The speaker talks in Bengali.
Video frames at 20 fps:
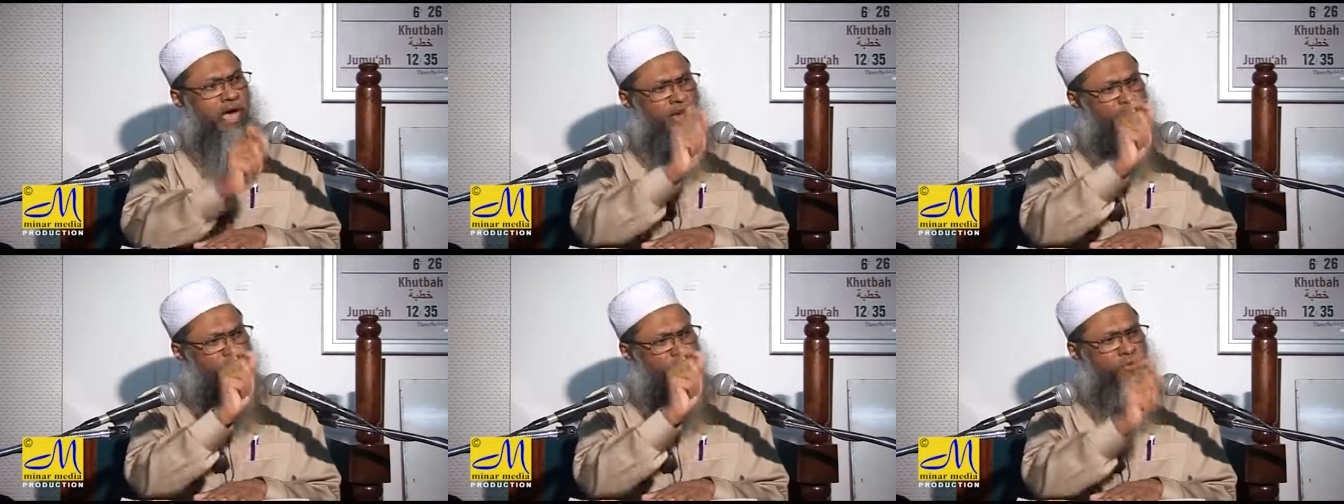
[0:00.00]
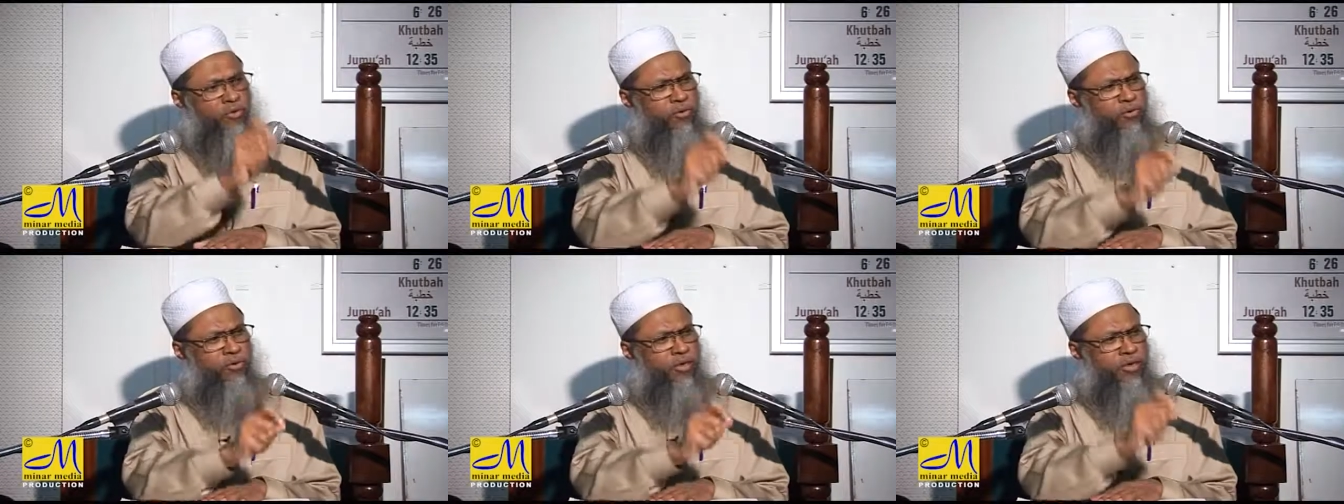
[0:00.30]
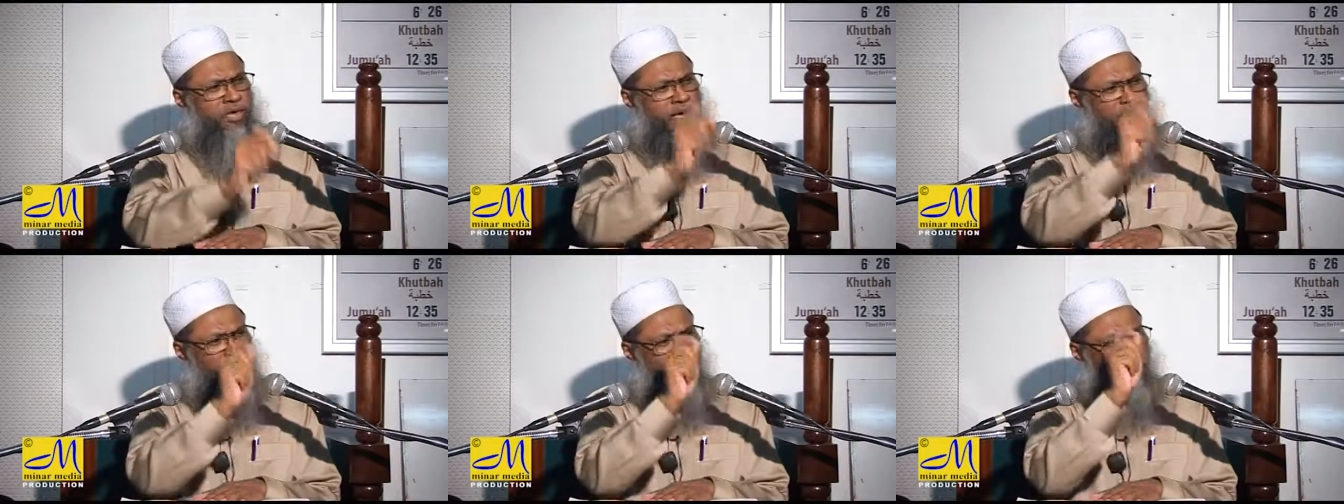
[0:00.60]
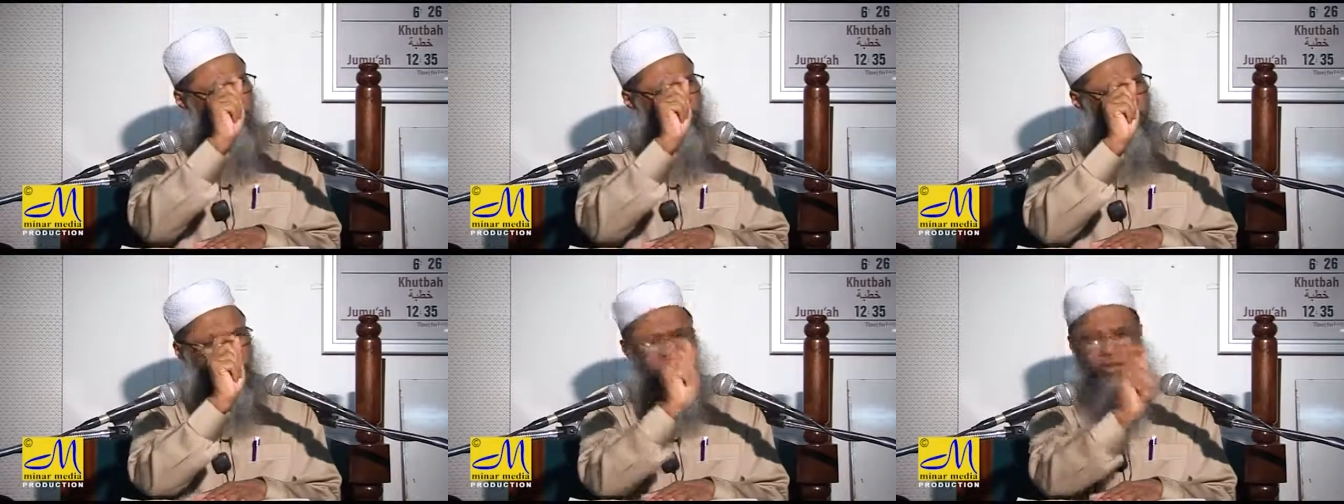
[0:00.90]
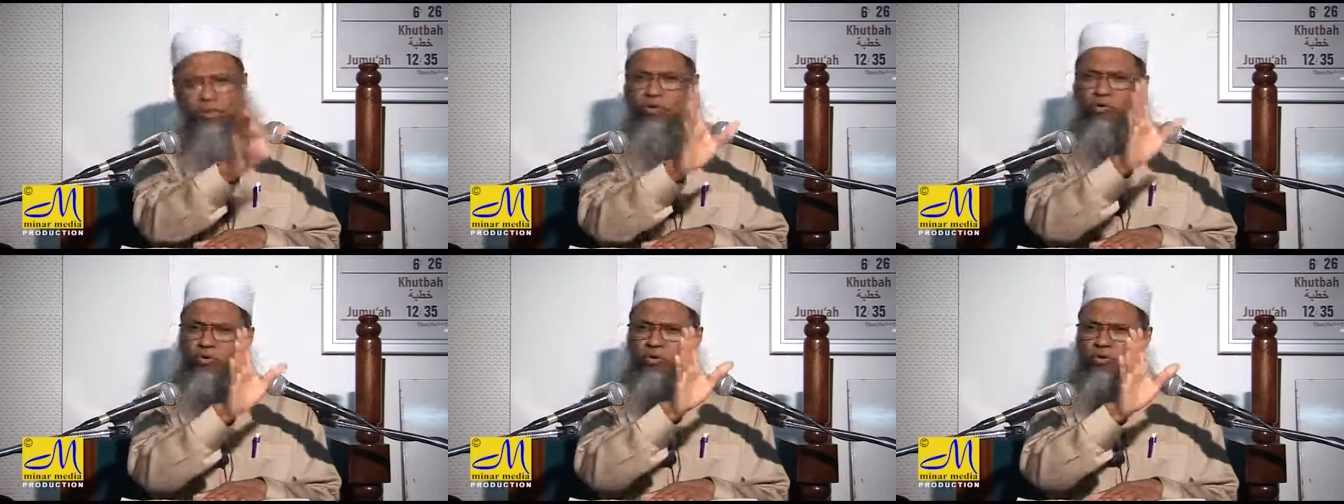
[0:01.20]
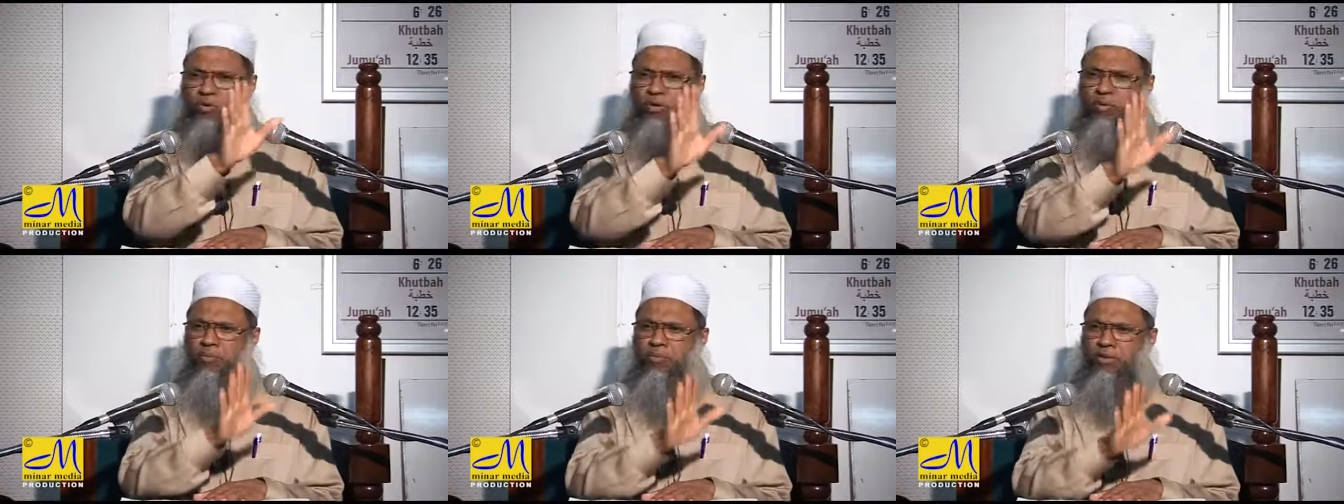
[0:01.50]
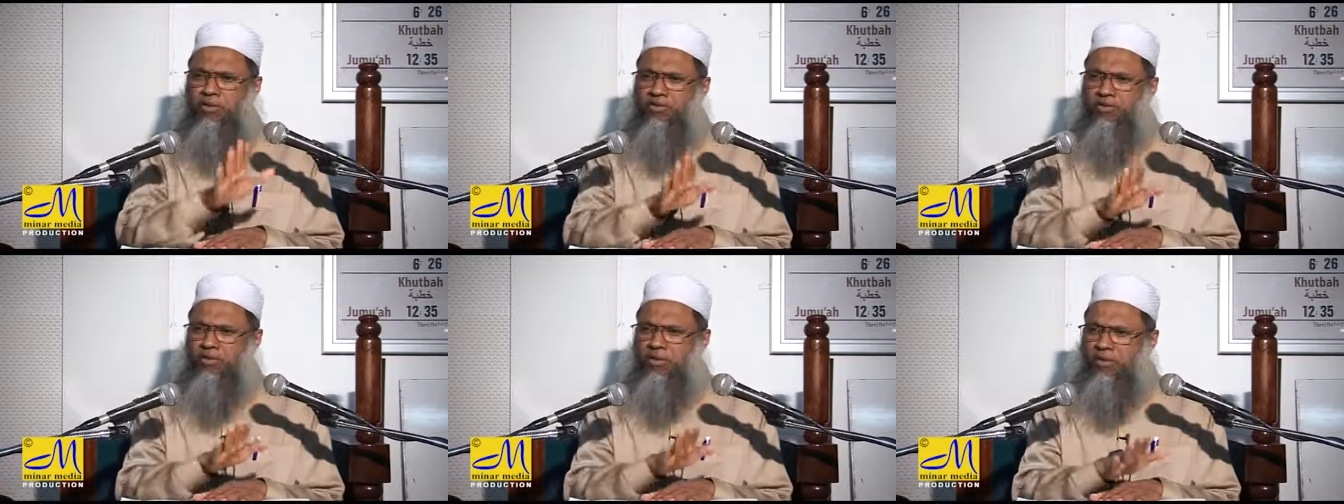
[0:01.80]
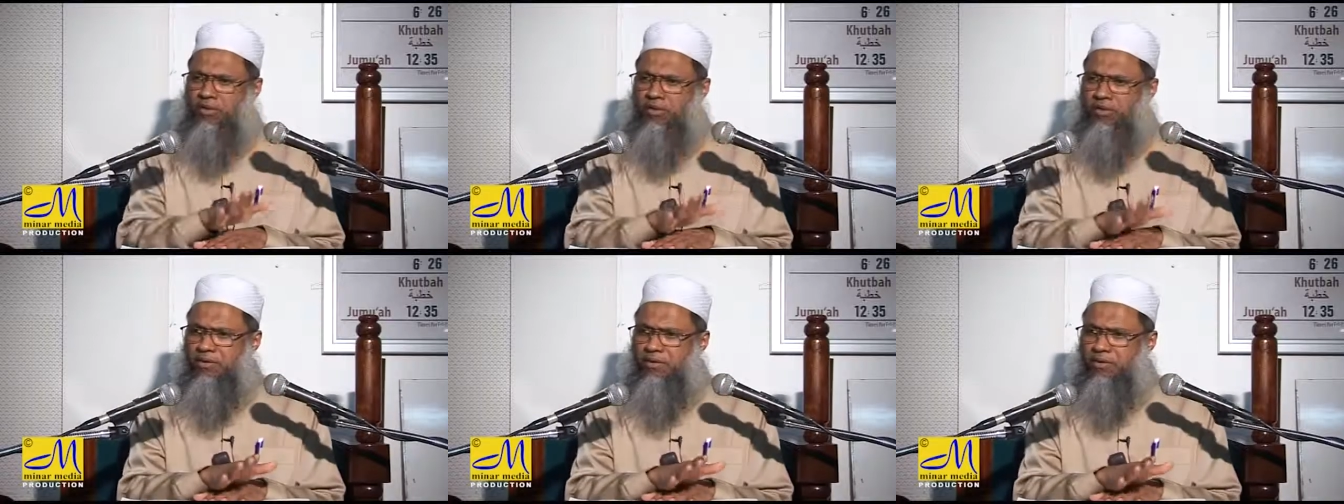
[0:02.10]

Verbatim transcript: আক্রমণ করে এত মারাত্মক কথা বলেছে